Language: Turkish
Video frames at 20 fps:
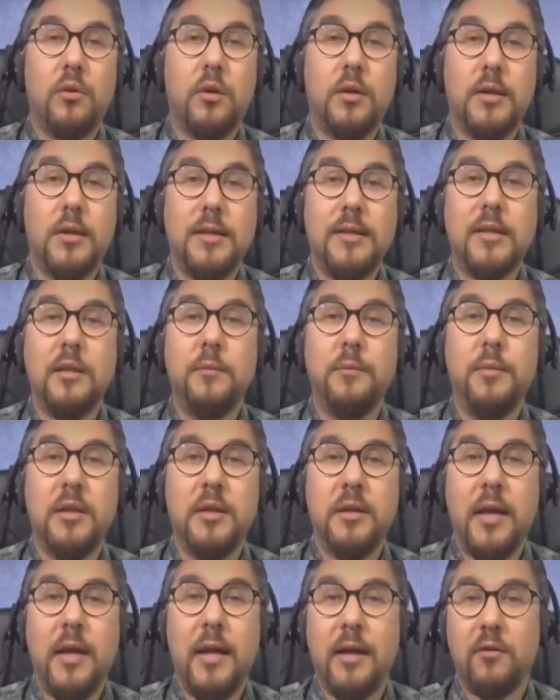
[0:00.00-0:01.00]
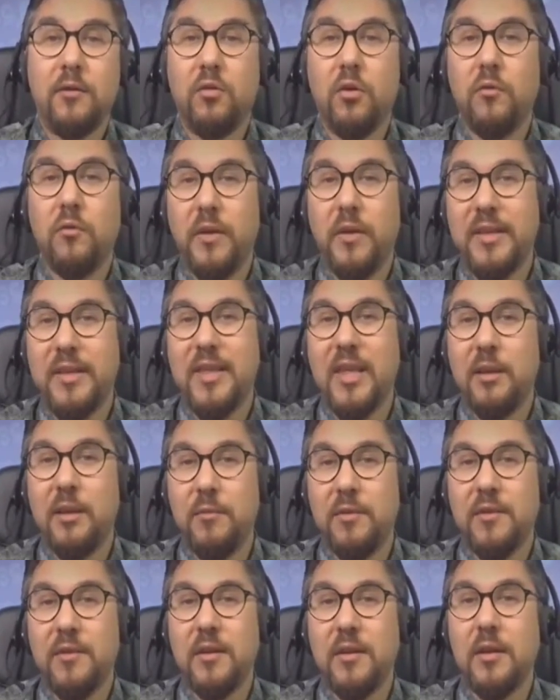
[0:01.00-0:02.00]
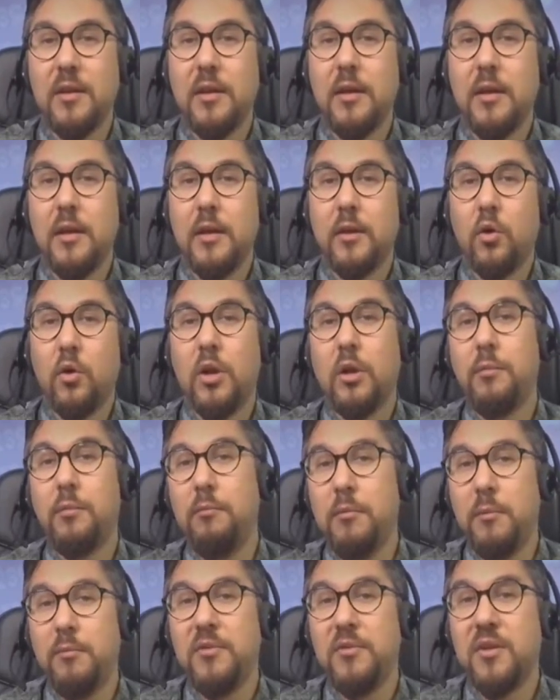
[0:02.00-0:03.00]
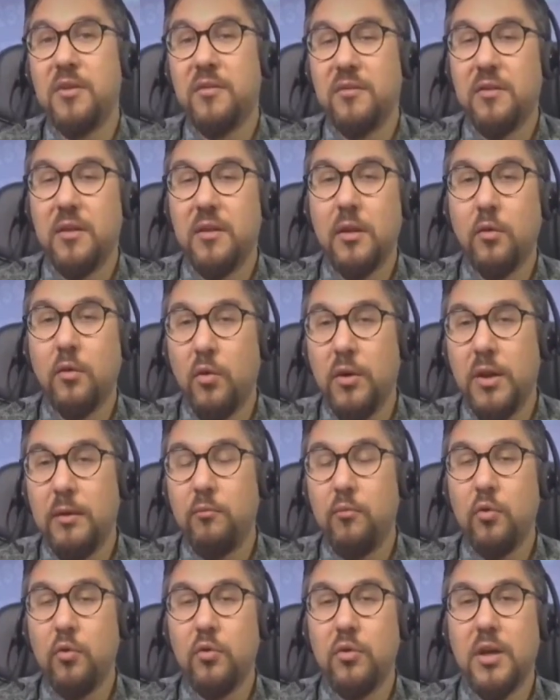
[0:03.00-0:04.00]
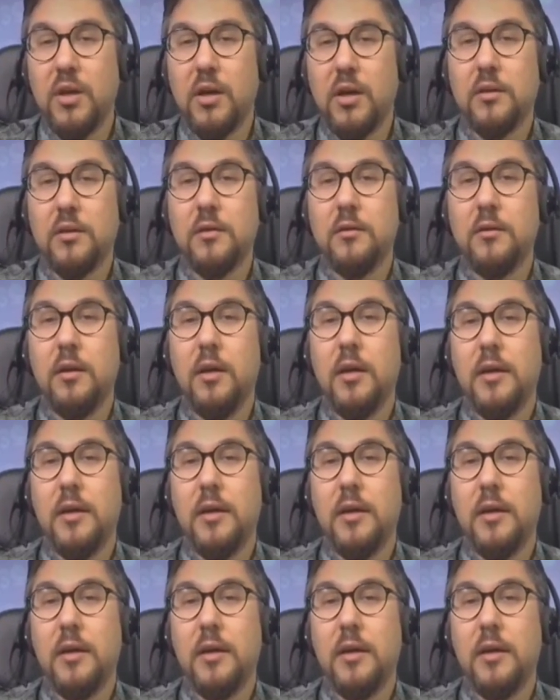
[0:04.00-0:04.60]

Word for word: nasıl bir reaksiyon vereceğimizi görebilmemiz açısından önemli olacaktır.